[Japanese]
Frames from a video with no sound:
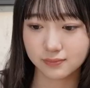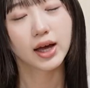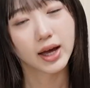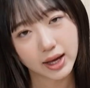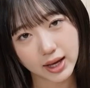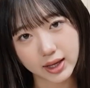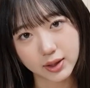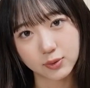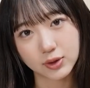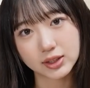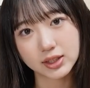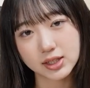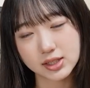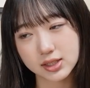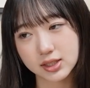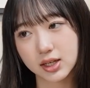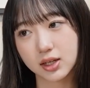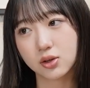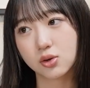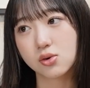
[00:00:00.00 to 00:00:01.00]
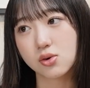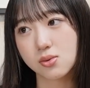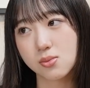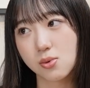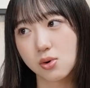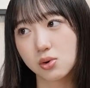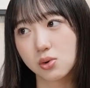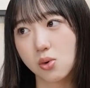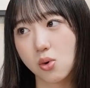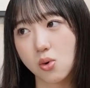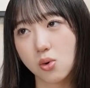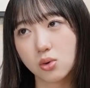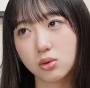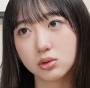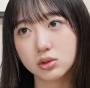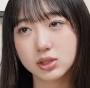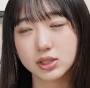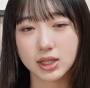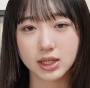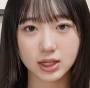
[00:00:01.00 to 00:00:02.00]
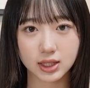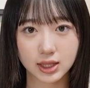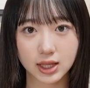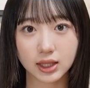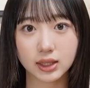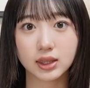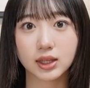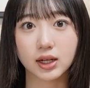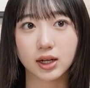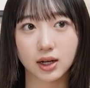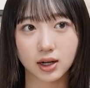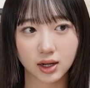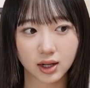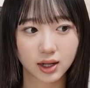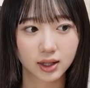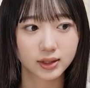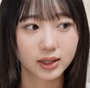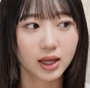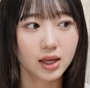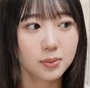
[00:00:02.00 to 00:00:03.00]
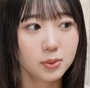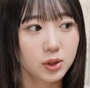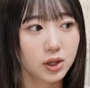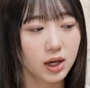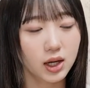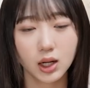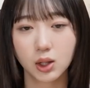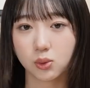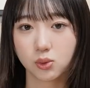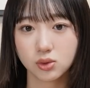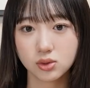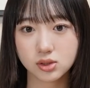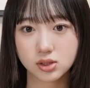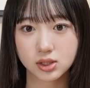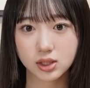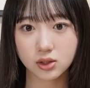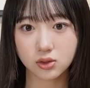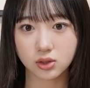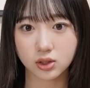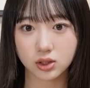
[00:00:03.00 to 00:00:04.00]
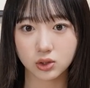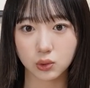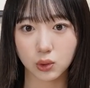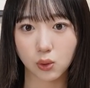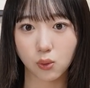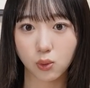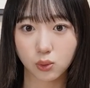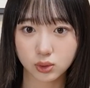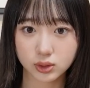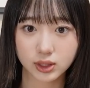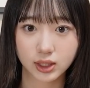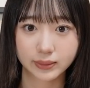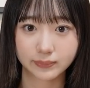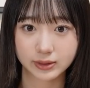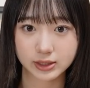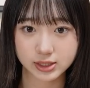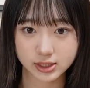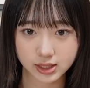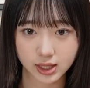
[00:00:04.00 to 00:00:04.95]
はい、私結構もう高校生になってから、だいぶカラコンつける頻度が多くなりまし